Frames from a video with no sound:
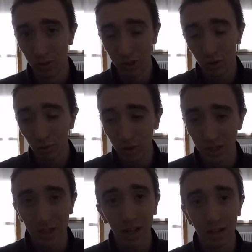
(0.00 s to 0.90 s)
seduta
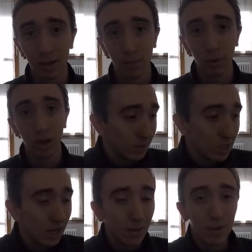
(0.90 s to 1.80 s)
stante poi
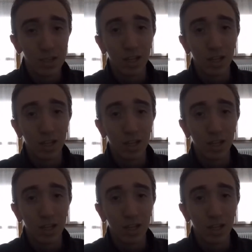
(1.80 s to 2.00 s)
sarebbe